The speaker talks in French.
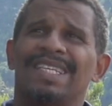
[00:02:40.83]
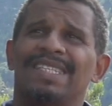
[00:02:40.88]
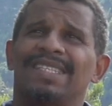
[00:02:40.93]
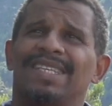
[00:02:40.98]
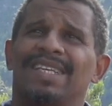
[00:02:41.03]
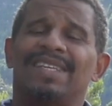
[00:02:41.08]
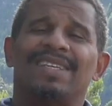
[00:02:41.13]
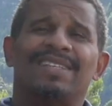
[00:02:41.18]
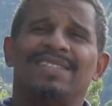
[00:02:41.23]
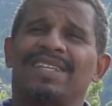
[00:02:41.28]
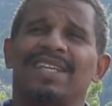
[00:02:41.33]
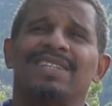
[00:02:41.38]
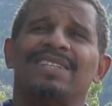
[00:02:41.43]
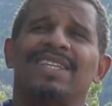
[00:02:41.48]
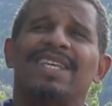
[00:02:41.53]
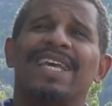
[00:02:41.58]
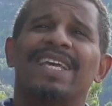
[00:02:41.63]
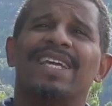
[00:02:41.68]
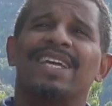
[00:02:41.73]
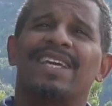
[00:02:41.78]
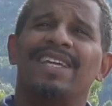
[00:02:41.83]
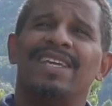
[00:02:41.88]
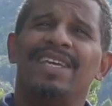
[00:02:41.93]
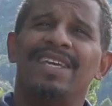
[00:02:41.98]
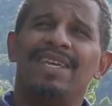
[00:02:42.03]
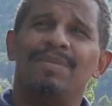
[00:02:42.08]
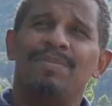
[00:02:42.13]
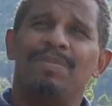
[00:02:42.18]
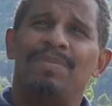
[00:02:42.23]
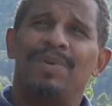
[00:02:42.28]
C'est
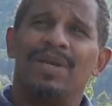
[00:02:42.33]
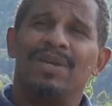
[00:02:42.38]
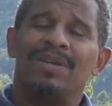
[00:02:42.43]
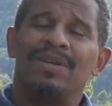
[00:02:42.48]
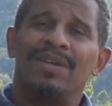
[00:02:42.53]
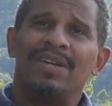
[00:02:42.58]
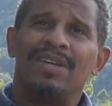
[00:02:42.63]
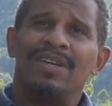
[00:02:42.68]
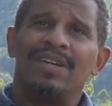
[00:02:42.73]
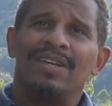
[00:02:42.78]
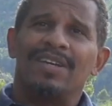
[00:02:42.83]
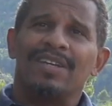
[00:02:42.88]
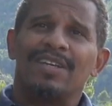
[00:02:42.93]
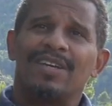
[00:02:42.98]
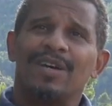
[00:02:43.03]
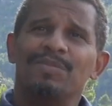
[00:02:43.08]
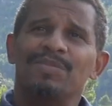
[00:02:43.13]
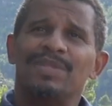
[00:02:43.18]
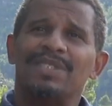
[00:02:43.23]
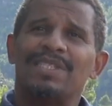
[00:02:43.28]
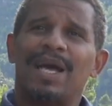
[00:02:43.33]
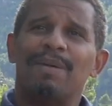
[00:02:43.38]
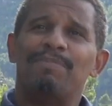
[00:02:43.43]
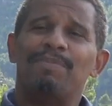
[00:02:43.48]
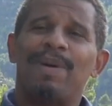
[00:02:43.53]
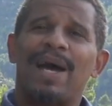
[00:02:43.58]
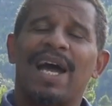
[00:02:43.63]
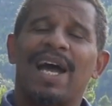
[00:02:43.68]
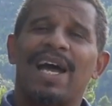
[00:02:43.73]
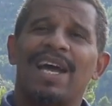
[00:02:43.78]
terrible comme ça
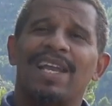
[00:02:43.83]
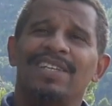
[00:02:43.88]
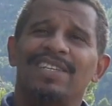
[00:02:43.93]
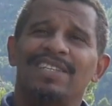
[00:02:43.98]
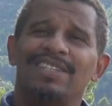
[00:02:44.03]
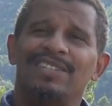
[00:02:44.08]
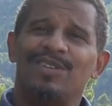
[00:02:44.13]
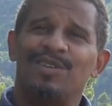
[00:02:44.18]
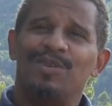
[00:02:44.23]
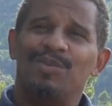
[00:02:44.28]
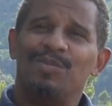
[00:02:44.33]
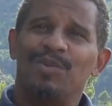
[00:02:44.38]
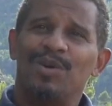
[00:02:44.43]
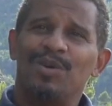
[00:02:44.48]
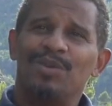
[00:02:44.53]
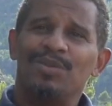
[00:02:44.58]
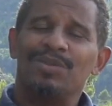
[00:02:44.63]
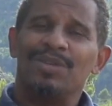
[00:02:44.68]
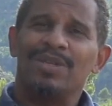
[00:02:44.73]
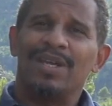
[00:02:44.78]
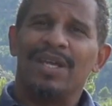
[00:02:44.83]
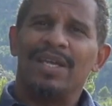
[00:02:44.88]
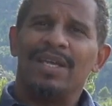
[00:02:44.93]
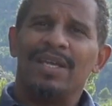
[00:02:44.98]
paralyse le monde